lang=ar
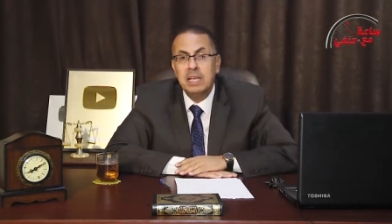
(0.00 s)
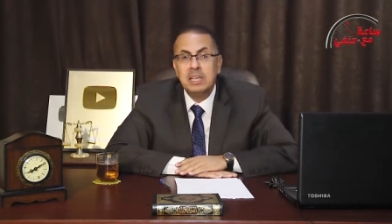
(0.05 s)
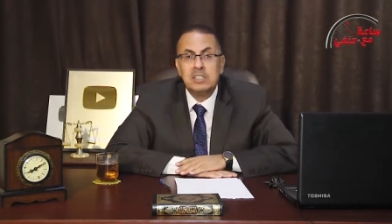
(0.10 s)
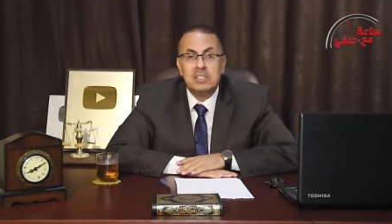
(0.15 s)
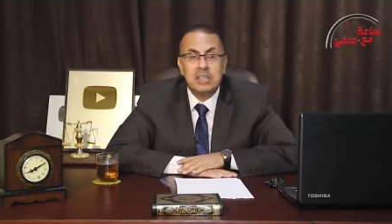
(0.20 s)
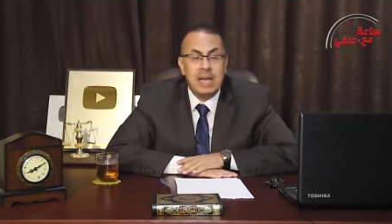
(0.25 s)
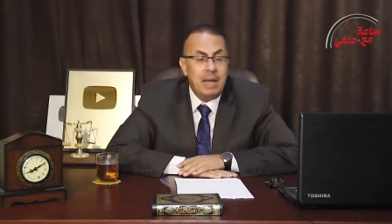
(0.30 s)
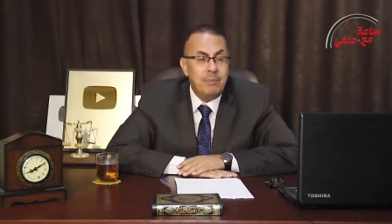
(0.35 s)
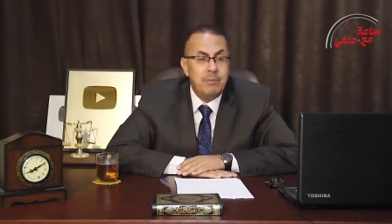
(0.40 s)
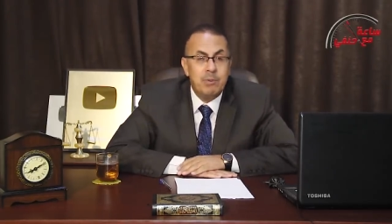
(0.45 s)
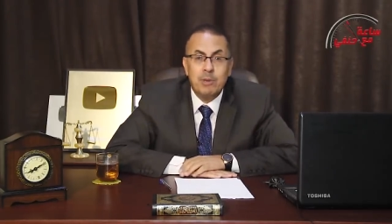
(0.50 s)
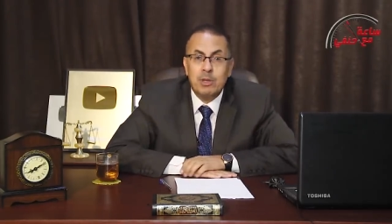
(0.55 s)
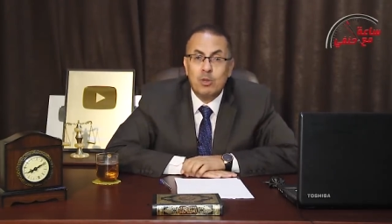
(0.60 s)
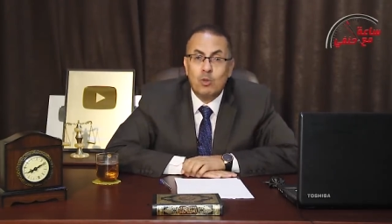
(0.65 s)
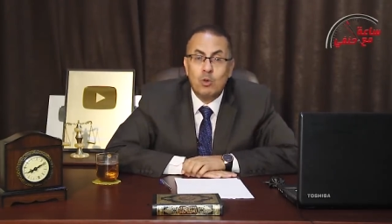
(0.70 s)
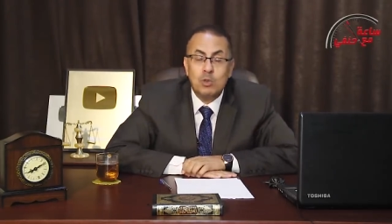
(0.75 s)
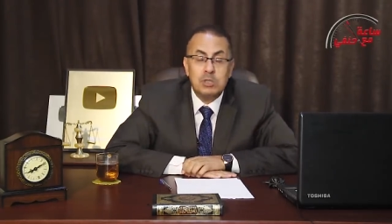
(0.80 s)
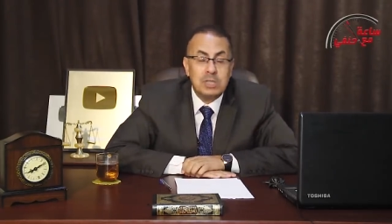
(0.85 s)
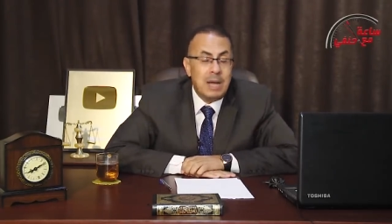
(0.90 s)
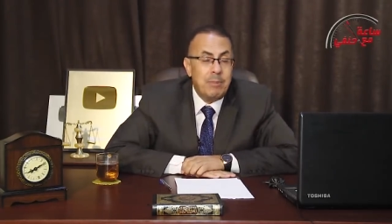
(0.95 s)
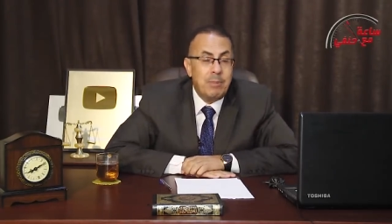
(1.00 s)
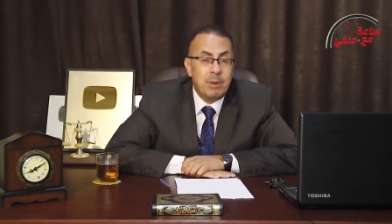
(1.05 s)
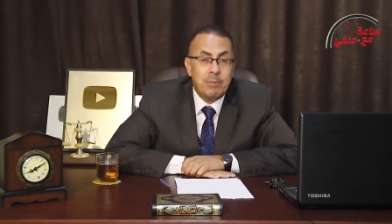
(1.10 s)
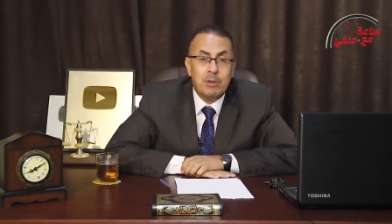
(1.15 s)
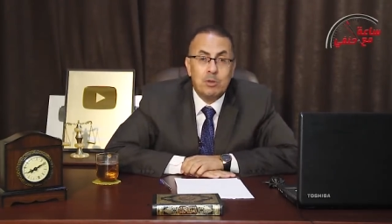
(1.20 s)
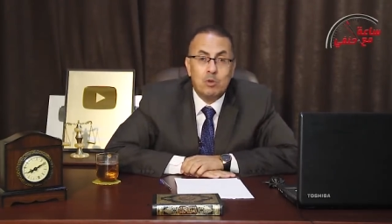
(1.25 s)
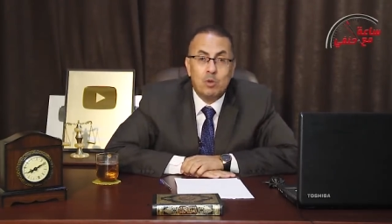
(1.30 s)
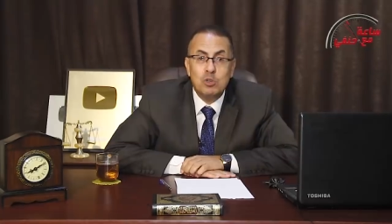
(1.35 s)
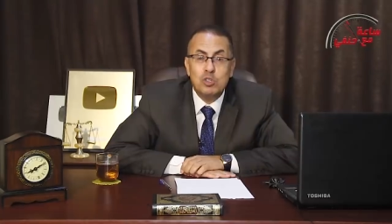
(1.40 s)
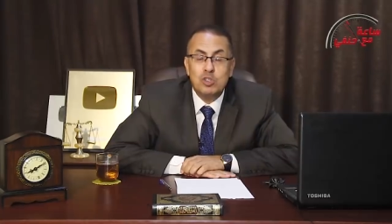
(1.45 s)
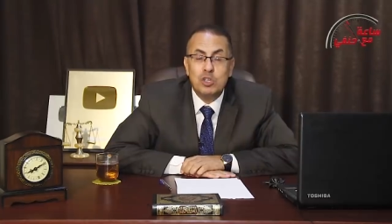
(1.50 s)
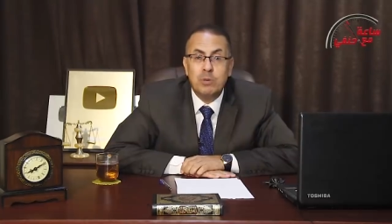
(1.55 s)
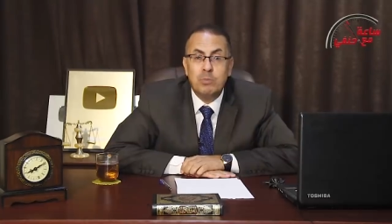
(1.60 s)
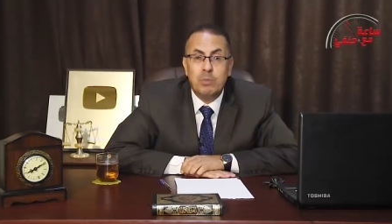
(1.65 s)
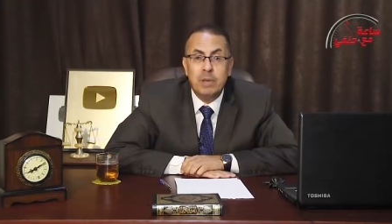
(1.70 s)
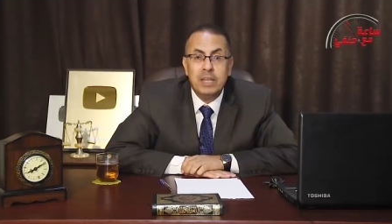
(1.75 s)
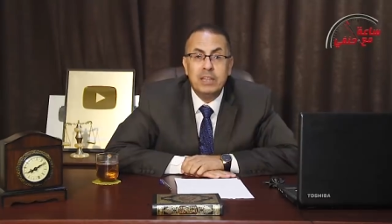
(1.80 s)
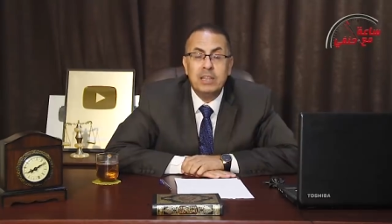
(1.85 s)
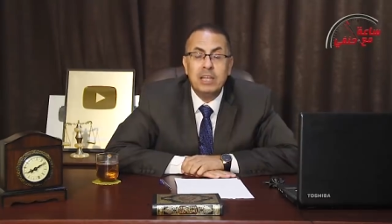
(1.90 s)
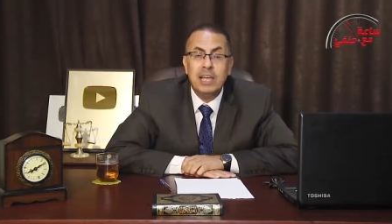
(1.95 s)
صاحبي ما يدخل صاحبك ما يدخلش
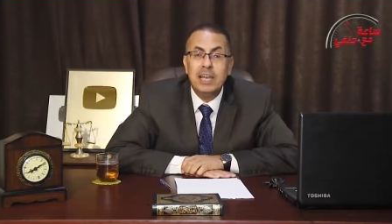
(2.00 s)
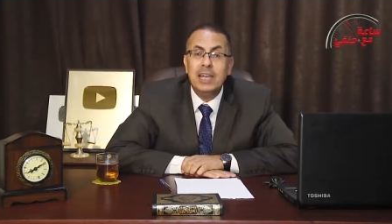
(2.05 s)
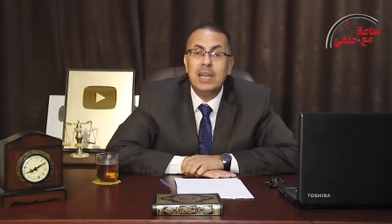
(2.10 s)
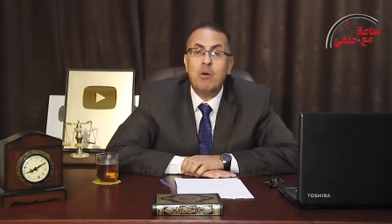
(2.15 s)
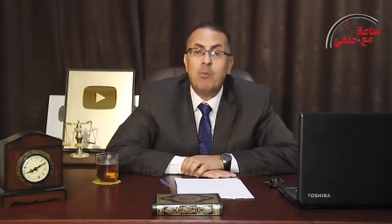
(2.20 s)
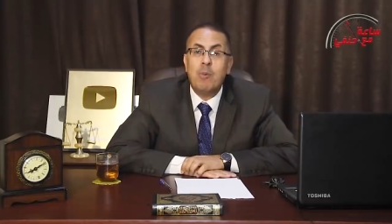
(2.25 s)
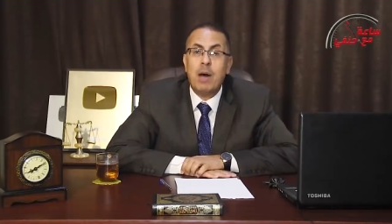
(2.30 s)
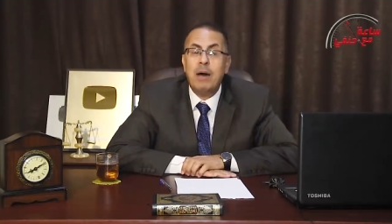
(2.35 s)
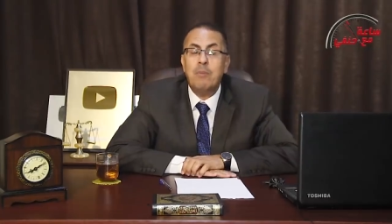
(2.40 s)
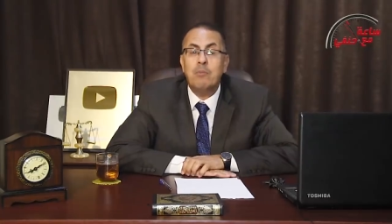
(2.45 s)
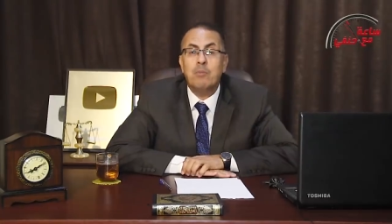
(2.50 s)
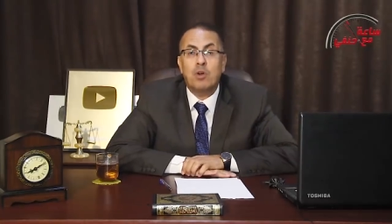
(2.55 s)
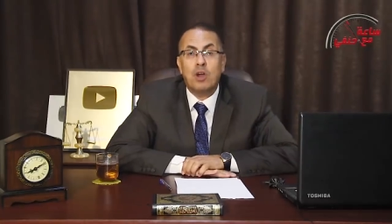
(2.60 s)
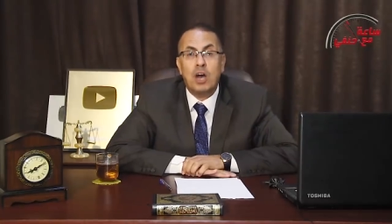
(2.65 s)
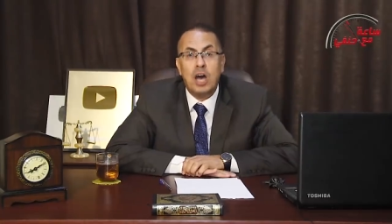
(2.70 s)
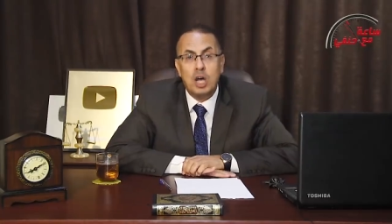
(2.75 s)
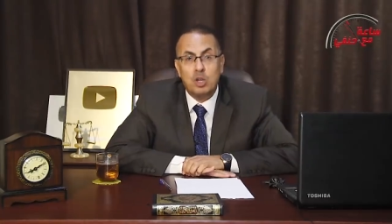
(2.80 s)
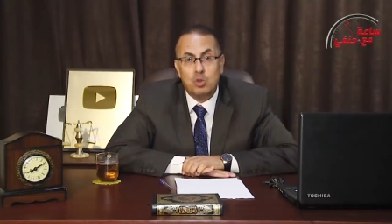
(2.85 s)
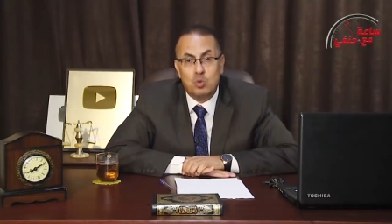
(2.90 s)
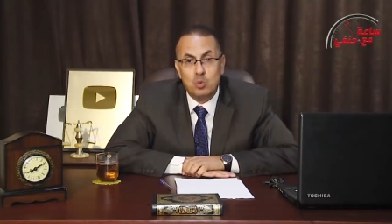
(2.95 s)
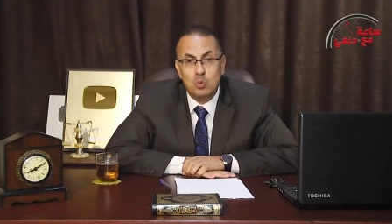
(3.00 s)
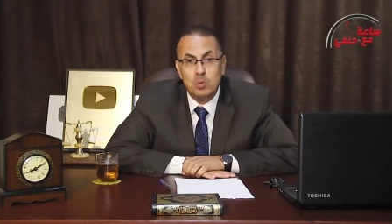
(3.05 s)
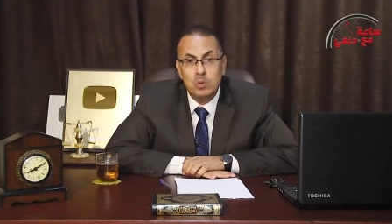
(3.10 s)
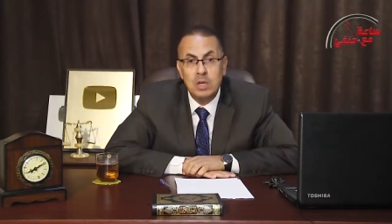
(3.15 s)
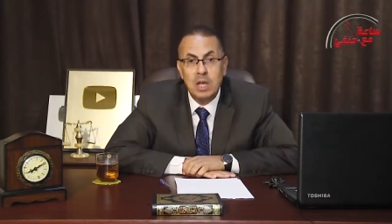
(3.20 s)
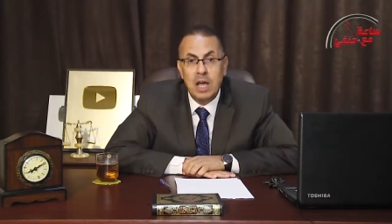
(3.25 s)
البيت الا ومعاه مراته